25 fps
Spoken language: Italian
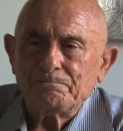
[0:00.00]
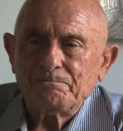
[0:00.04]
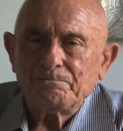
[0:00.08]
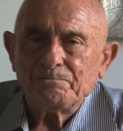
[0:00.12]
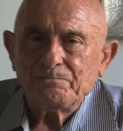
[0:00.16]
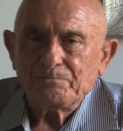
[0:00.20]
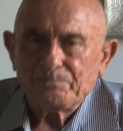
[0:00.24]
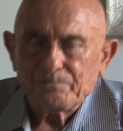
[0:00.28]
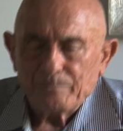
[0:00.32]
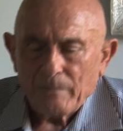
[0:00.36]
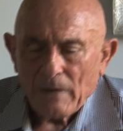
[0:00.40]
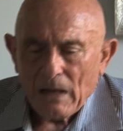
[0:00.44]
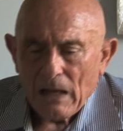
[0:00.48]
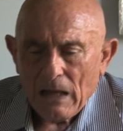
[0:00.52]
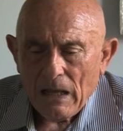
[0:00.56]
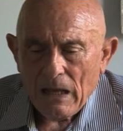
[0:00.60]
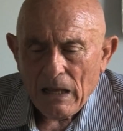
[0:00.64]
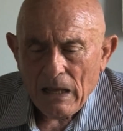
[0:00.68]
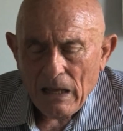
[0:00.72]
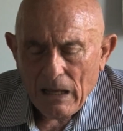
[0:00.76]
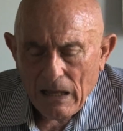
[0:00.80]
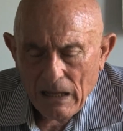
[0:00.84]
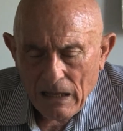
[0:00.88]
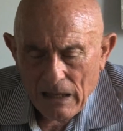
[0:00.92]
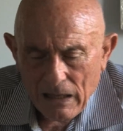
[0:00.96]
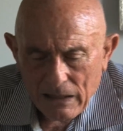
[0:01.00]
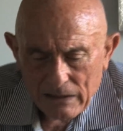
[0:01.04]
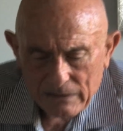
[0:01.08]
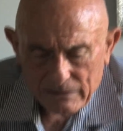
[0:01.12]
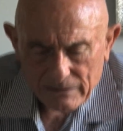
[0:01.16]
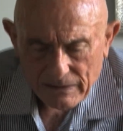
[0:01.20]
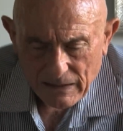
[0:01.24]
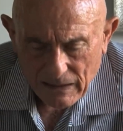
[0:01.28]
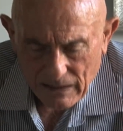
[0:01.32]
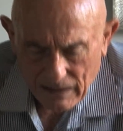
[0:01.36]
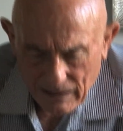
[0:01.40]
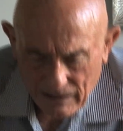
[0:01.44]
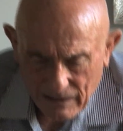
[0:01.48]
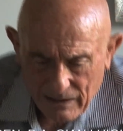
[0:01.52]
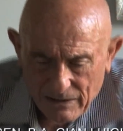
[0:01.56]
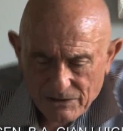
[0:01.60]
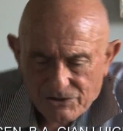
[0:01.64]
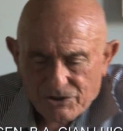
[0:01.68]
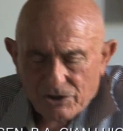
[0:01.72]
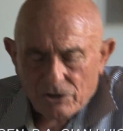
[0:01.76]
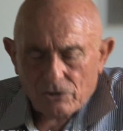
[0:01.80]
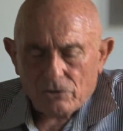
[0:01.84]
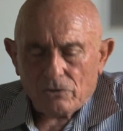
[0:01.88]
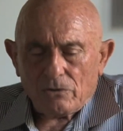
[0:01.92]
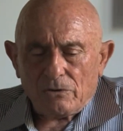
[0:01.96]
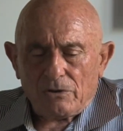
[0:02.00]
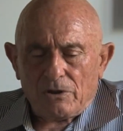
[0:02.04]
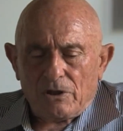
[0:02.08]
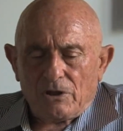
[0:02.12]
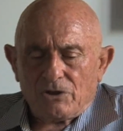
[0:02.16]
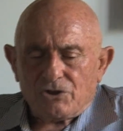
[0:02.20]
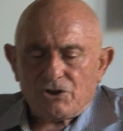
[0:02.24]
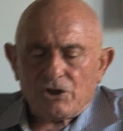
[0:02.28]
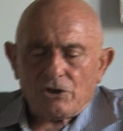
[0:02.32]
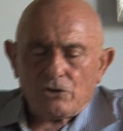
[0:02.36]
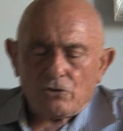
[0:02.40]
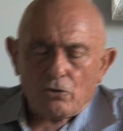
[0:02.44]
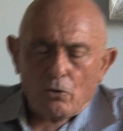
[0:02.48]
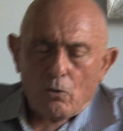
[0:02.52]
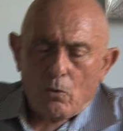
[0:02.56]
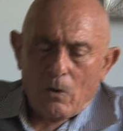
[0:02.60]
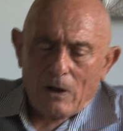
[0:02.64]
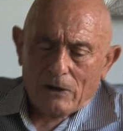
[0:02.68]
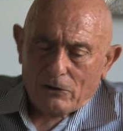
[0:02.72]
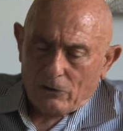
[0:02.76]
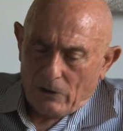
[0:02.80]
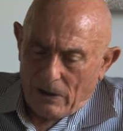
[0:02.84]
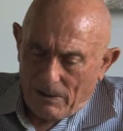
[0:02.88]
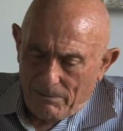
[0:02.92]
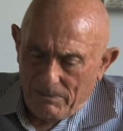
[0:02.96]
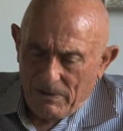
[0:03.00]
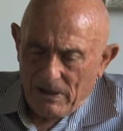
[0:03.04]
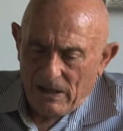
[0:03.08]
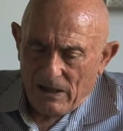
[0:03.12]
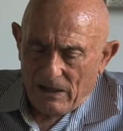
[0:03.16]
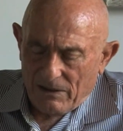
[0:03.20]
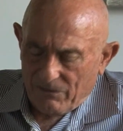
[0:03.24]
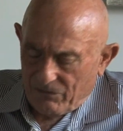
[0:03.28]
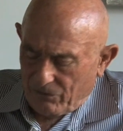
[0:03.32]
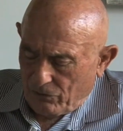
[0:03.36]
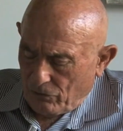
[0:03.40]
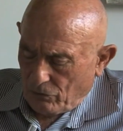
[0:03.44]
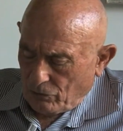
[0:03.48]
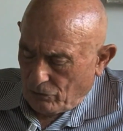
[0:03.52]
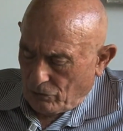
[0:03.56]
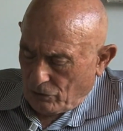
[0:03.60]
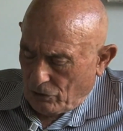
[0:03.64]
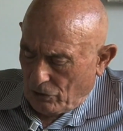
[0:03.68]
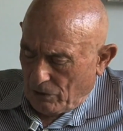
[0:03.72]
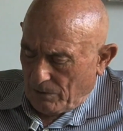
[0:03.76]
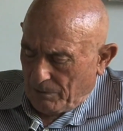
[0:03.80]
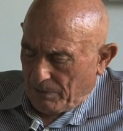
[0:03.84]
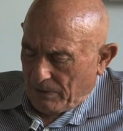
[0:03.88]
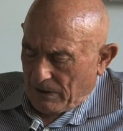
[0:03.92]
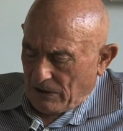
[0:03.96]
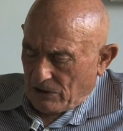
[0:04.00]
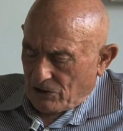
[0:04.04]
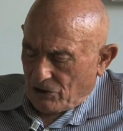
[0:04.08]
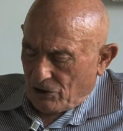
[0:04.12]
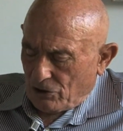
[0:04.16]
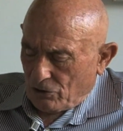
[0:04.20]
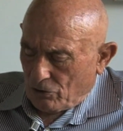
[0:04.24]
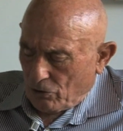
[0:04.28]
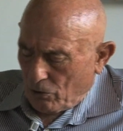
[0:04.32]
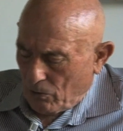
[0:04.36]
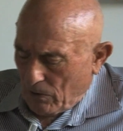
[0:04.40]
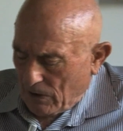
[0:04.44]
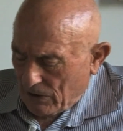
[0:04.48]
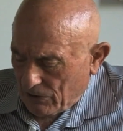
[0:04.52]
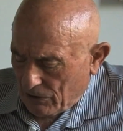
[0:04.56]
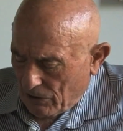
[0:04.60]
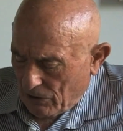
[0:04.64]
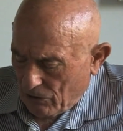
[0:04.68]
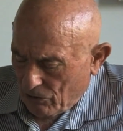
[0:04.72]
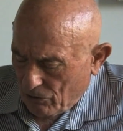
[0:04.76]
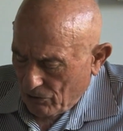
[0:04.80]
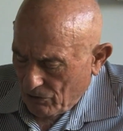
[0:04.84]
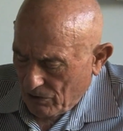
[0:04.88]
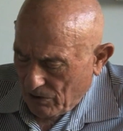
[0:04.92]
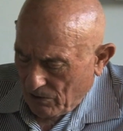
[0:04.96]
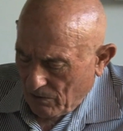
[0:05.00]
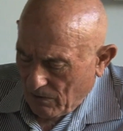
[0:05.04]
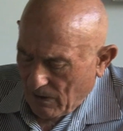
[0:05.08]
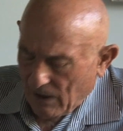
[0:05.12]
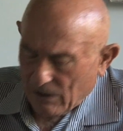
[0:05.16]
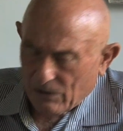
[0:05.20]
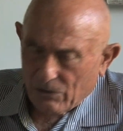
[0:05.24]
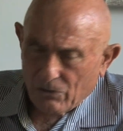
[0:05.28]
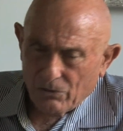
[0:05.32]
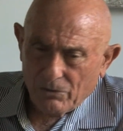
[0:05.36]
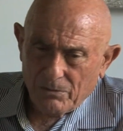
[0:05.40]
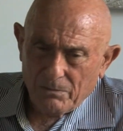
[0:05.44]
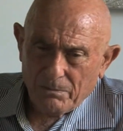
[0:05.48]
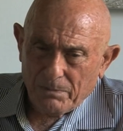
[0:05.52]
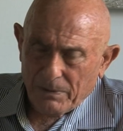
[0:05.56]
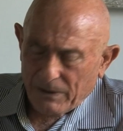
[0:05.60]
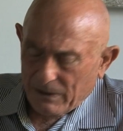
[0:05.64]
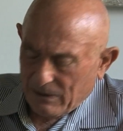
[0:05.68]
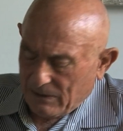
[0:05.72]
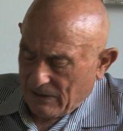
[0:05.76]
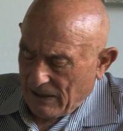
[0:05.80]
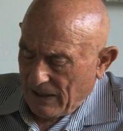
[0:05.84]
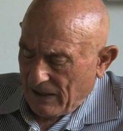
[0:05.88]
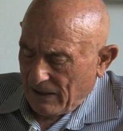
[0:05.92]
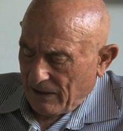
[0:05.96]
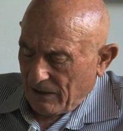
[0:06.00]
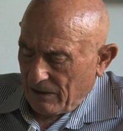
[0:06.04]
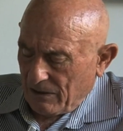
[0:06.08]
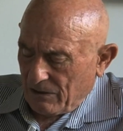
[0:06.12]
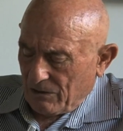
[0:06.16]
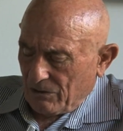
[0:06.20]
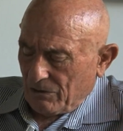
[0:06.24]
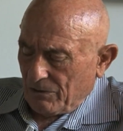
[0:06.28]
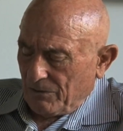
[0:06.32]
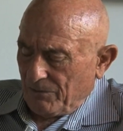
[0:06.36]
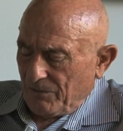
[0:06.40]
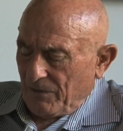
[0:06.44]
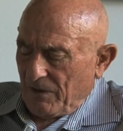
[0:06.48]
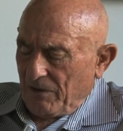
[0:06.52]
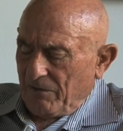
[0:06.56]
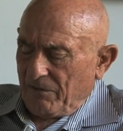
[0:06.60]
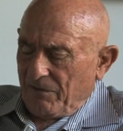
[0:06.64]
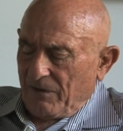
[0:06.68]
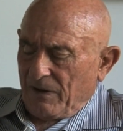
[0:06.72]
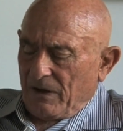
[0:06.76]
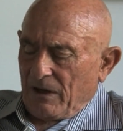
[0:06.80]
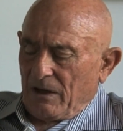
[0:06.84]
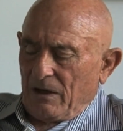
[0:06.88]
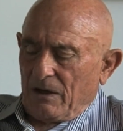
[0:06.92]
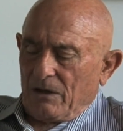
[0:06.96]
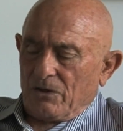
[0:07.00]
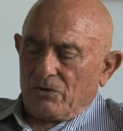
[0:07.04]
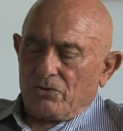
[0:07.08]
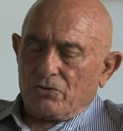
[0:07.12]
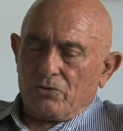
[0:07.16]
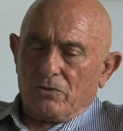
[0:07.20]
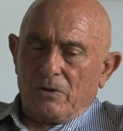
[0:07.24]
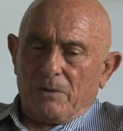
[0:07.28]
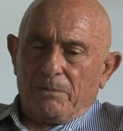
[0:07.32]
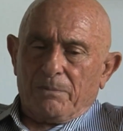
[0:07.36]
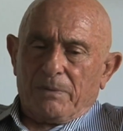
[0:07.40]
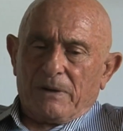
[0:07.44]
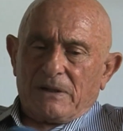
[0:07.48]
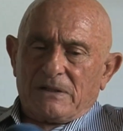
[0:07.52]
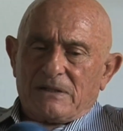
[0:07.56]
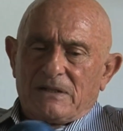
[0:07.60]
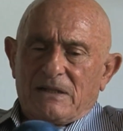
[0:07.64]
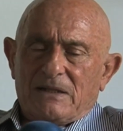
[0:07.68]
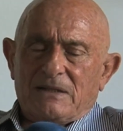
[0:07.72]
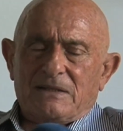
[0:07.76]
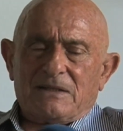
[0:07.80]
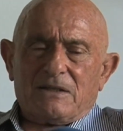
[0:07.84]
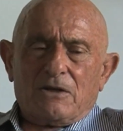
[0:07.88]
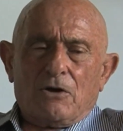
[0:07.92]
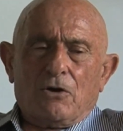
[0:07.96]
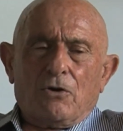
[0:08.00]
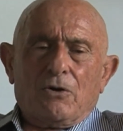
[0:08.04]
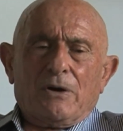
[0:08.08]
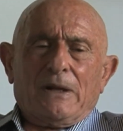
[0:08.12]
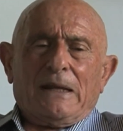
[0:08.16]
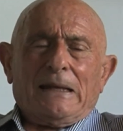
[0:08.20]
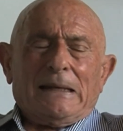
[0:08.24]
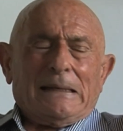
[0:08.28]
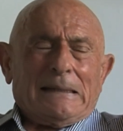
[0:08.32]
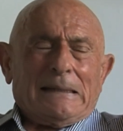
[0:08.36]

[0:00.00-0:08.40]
del, del, 104, la mia conclusione, perché il 104 ha continuato imperterrito a fare le sue prestazioni,